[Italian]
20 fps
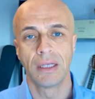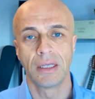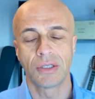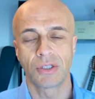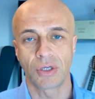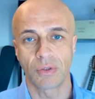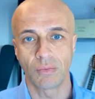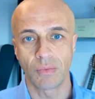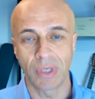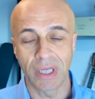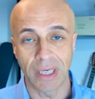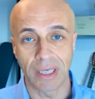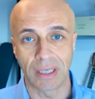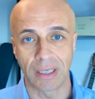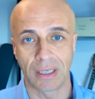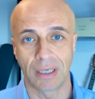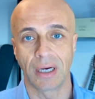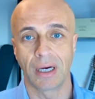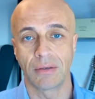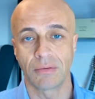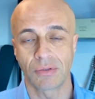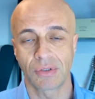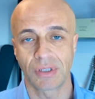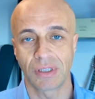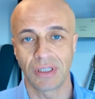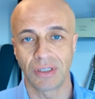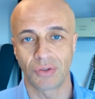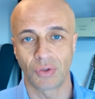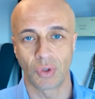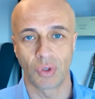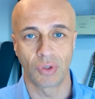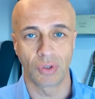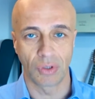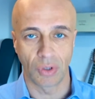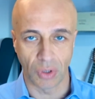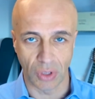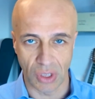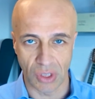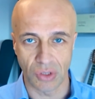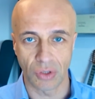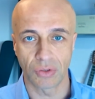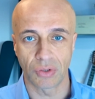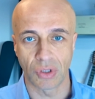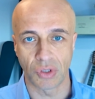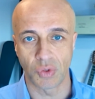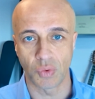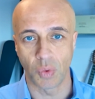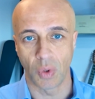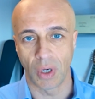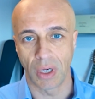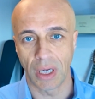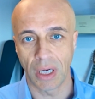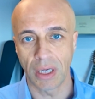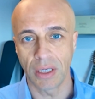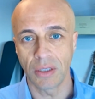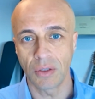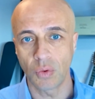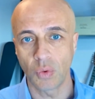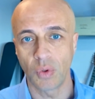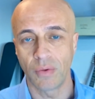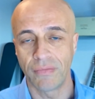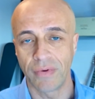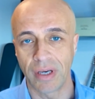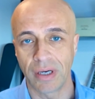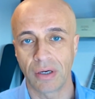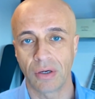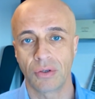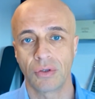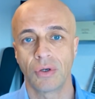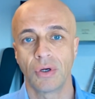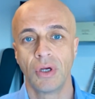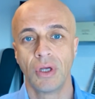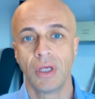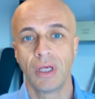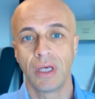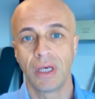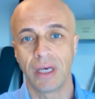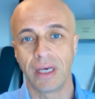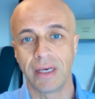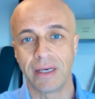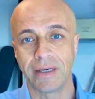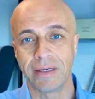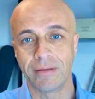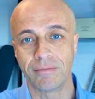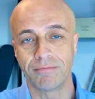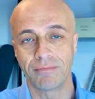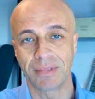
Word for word: C'è un link a un sito Orizzonte Scuola in cui vengono eh,